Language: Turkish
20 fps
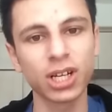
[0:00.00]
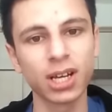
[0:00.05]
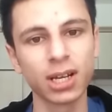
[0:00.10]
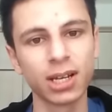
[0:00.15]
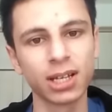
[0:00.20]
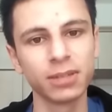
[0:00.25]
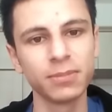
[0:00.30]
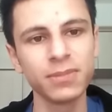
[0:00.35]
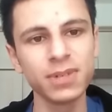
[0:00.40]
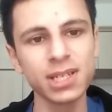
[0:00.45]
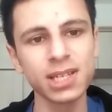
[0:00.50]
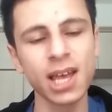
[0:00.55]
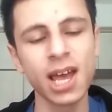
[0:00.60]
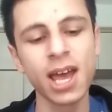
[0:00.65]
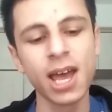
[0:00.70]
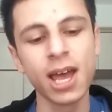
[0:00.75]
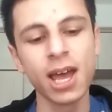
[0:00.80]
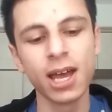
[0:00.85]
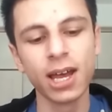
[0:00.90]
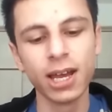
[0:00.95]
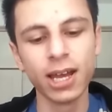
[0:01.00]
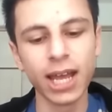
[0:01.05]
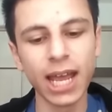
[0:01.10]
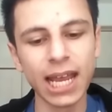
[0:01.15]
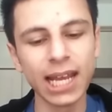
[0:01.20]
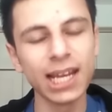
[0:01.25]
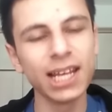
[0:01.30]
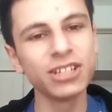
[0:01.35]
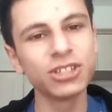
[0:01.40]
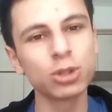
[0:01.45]
kanalımız. Ee,
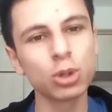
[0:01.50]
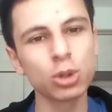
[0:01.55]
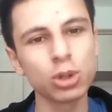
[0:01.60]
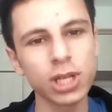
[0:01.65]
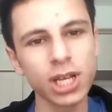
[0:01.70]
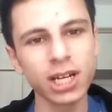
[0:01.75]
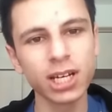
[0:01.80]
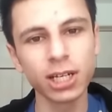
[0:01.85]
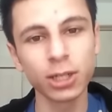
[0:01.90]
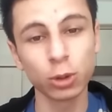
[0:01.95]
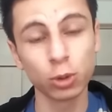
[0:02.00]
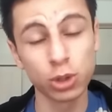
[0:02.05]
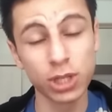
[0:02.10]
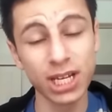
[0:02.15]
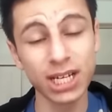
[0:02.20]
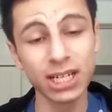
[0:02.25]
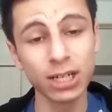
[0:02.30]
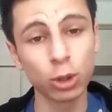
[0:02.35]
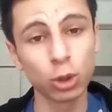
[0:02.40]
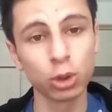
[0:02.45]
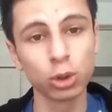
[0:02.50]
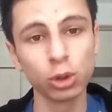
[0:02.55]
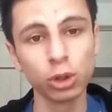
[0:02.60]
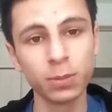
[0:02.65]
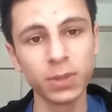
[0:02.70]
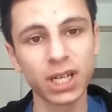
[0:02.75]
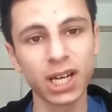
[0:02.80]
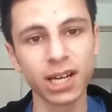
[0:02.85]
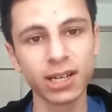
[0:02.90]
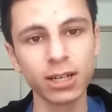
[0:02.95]
eğlence üzerine üzerine
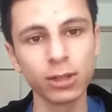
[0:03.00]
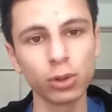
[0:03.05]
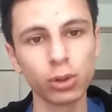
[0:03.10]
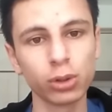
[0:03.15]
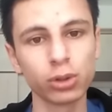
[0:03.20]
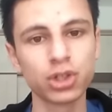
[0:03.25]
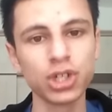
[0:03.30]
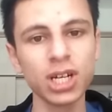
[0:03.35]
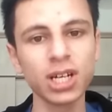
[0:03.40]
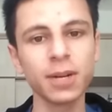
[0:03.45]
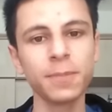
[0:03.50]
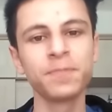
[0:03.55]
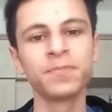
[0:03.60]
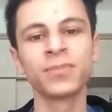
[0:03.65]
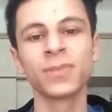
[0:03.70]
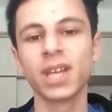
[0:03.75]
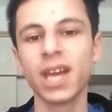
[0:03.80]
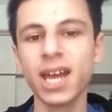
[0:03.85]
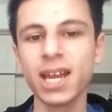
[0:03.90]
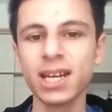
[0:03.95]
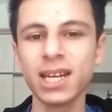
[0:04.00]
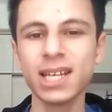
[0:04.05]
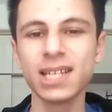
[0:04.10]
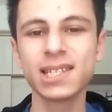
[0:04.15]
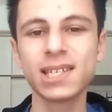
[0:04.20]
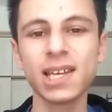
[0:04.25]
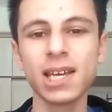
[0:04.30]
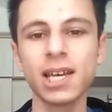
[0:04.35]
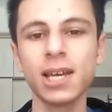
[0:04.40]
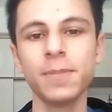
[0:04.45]
kurulu bir kanal olacak. Her
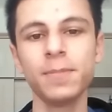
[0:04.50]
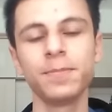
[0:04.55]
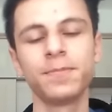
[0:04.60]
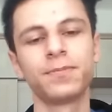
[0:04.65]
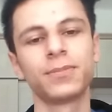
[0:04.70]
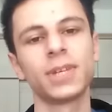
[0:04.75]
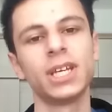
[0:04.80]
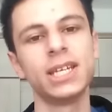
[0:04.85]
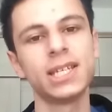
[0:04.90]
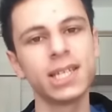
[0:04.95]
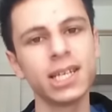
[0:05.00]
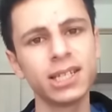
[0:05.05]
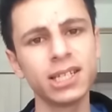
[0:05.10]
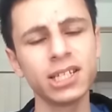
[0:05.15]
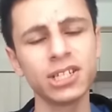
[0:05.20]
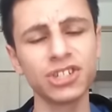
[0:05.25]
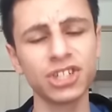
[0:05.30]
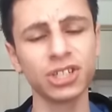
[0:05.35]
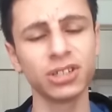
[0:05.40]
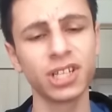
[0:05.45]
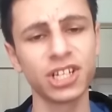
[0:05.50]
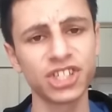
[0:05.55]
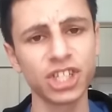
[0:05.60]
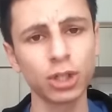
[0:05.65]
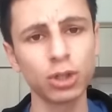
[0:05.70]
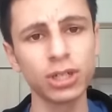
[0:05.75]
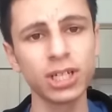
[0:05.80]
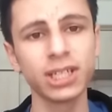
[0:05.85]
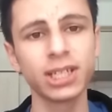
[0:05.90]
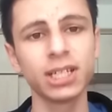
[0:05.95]
neyse İzlediğiniz için
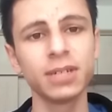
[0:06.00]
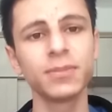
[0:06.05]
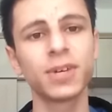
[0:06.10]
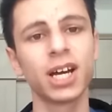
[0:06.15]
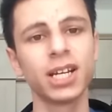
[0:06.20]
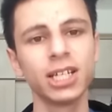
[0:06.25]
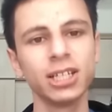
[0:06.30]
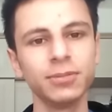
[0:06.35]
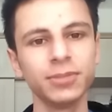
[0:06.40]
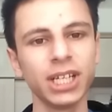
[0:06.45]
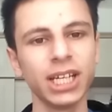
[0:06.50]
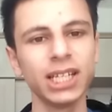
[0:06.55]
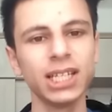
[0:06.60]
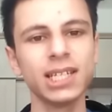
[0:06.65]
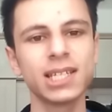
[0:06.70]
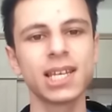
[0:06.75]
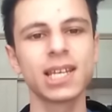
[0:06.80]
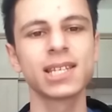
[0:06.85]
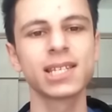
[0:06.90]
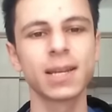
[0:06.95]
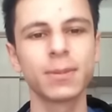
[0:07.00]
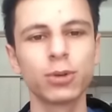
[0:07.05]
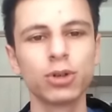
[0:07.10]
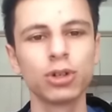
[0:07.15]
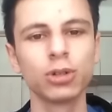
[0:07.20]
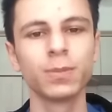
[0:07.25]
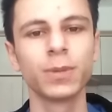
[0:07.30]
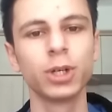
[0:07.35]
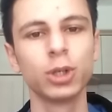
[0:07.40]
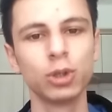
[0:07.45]
teşekkür ederim. Kanalımda yeniyseniz
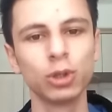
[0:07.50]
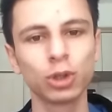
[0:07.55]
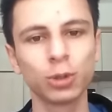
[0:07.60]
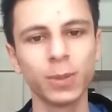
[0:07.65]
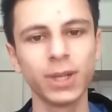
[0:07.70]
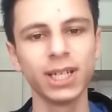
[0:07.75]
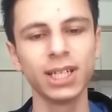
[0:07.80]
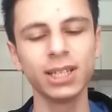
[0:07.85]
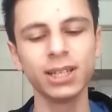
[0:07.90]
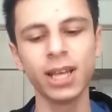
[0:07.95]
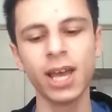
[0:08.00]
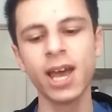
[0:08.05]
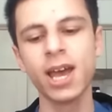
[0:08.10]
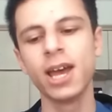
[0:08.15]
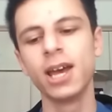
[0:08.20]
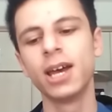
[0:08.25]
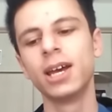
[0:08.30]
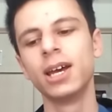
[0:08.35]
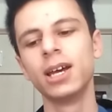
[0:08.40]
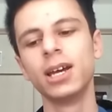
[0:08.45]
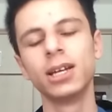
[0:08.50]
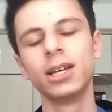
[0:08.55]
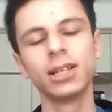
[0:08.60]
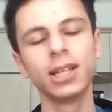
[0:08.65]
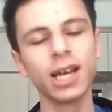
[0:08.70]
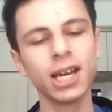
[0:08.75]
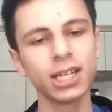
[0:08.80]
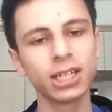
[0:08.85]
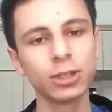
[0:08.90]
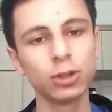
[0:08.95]
abone olmayı unutmayın. Ee,
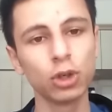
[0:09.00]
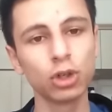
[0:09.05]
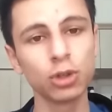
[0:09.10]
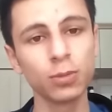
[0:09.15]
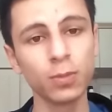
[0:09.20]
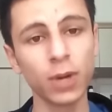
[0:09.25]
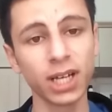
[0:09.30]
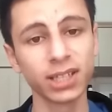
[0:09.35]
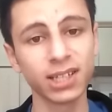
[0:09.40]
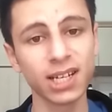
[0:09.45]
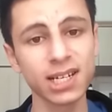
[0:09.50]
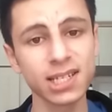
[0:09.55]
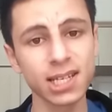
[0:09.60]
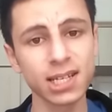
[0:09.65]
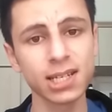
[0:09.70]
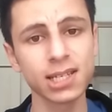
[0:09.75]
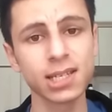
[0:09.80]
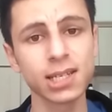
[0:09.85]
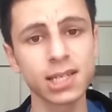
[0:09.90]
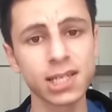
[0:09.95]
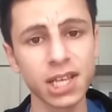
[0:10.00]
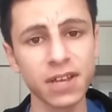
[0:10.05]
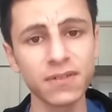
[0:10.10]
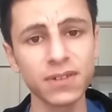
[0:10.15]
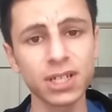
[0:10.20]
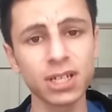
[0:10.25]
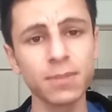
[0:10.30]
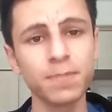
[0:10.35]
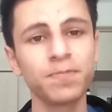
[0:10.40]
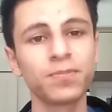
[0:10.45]
like, yorum atarsanız da
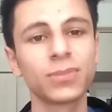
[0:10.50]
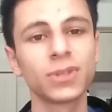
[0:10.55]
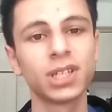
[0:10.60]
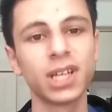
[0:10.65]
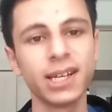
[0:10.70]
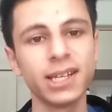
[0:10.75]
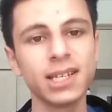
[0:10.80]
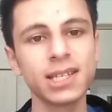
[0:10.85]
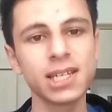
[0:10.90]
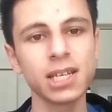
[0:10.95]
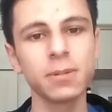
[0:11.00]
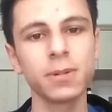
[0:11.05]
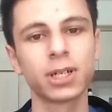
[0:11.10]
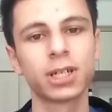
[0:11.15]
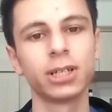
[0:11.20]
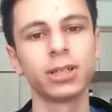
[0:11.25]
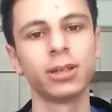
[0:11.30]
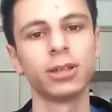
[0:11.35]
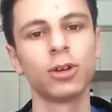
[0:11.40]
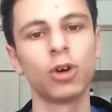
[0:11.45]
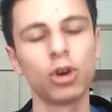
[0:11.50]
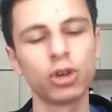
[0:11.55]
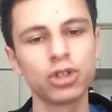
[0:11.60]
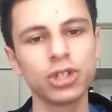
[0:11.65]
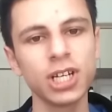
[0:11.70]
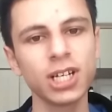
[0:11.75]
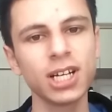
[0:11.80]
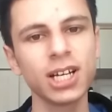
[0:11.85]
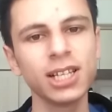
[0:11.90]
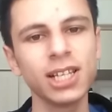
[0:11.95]
sevinirim. Kendinize iyi bakın.
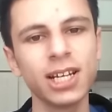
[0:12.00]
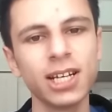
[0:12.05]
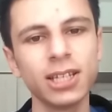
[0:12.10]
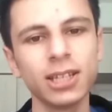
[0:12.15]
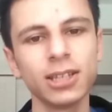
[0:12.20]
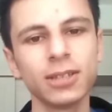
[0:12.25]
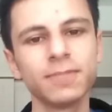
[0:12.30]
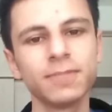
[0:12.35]
Hoşçakalın.